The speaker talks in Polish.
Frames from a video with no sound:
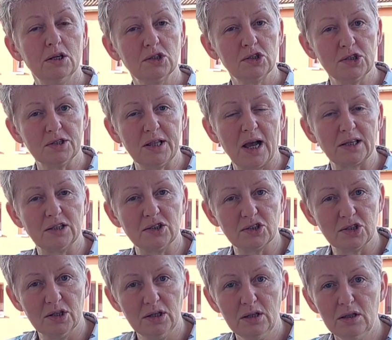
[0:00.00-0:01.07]
czy taki,
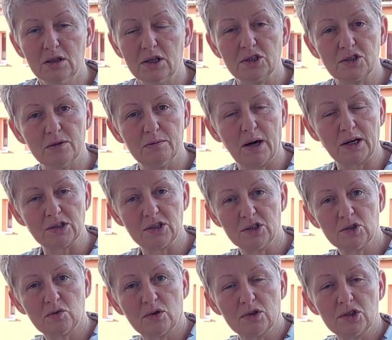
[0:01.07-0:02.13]
czy inny, czy bardziej
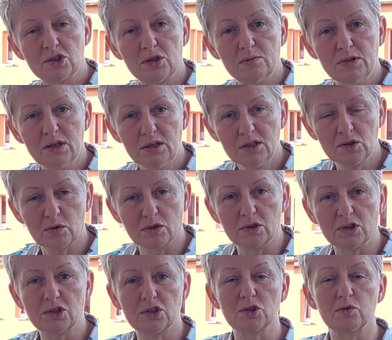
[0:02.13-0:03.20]
słony, czy mniej
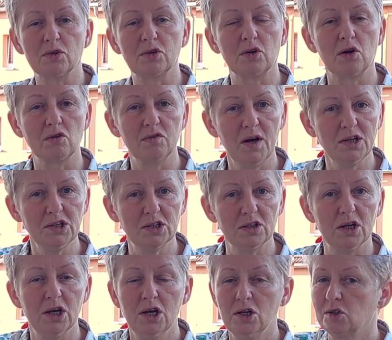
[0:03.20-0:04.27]
słony, czy
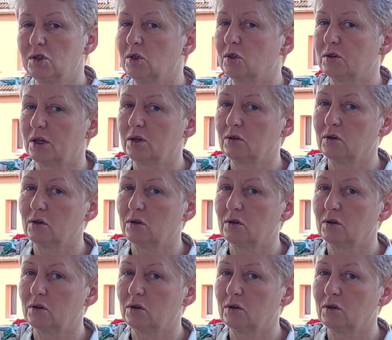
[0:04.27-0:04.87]
słodko-kwaśny, czy do tego